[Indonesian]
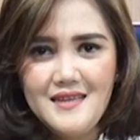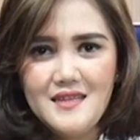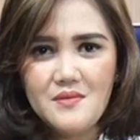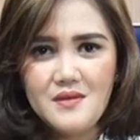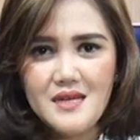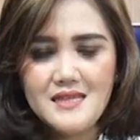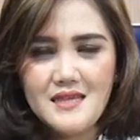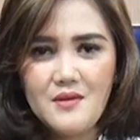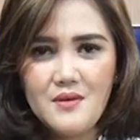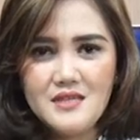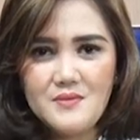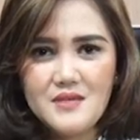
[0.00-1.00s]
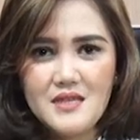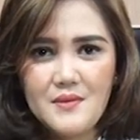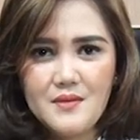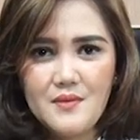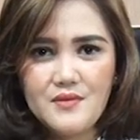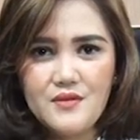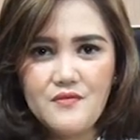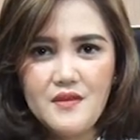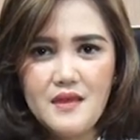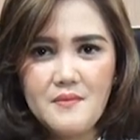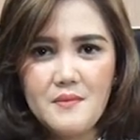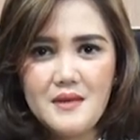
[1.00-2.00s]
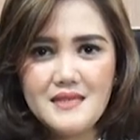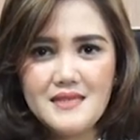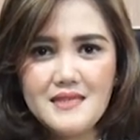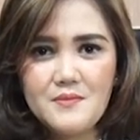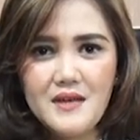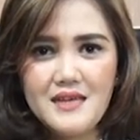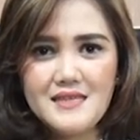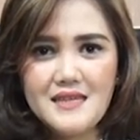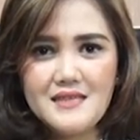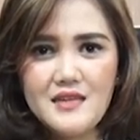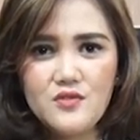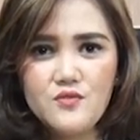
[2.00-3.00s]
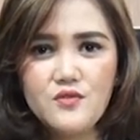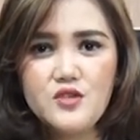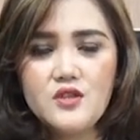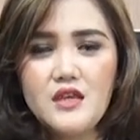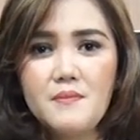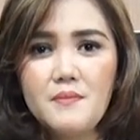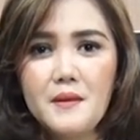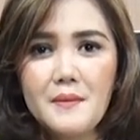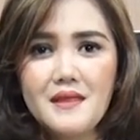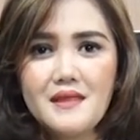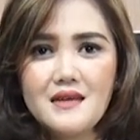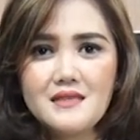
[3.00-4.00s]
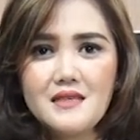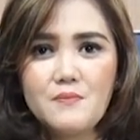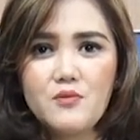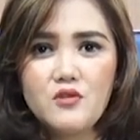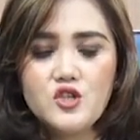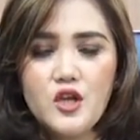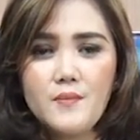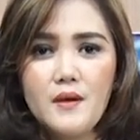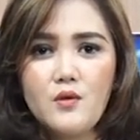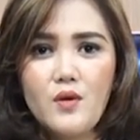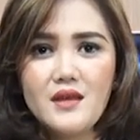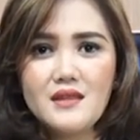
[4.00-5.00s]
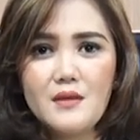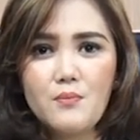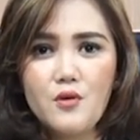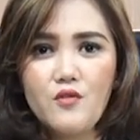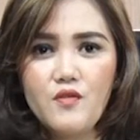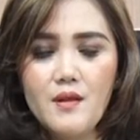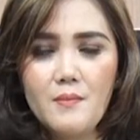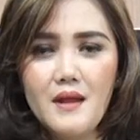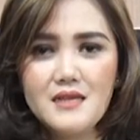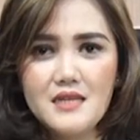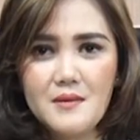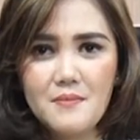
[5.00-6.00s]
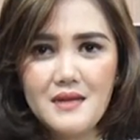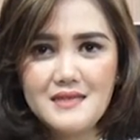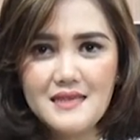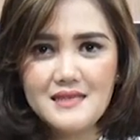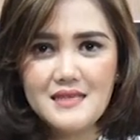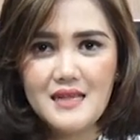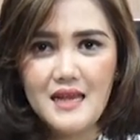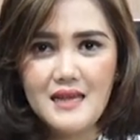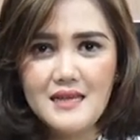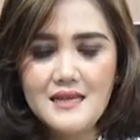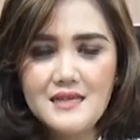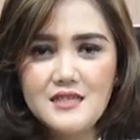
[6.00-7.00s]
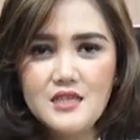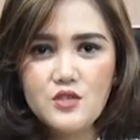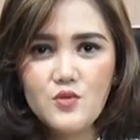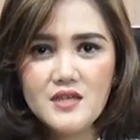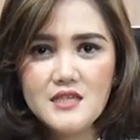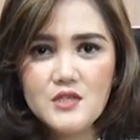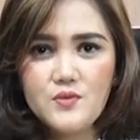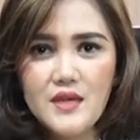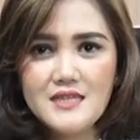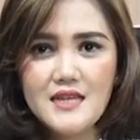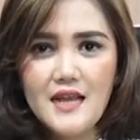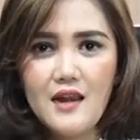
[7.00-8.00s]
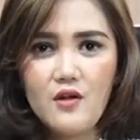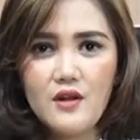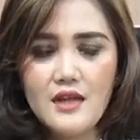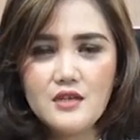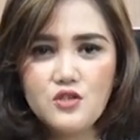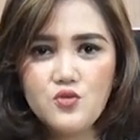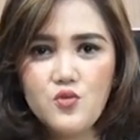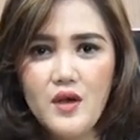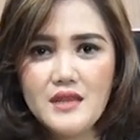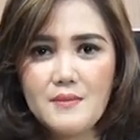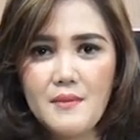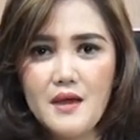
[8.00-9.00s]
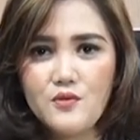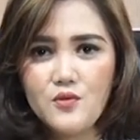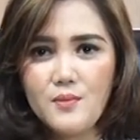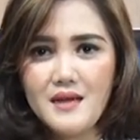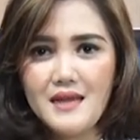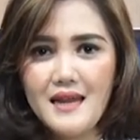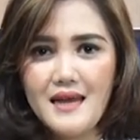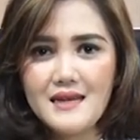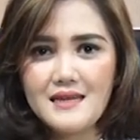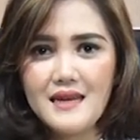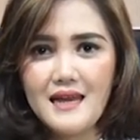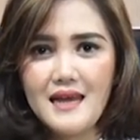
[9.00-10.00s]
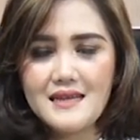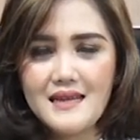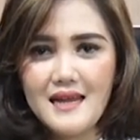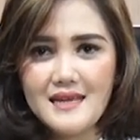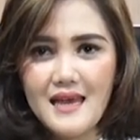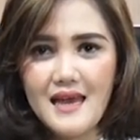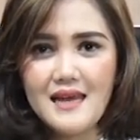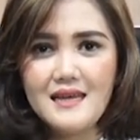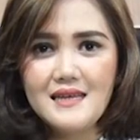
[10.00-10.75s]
Terima kasih Anda masih bersama Teman TV. Pemirsa, sebagai salah satu wujud implementasi proyek penguatan profil pelajar Pancasila, siswa-siswi SD Kaloran 2 Temanggung menggelar gelar karya.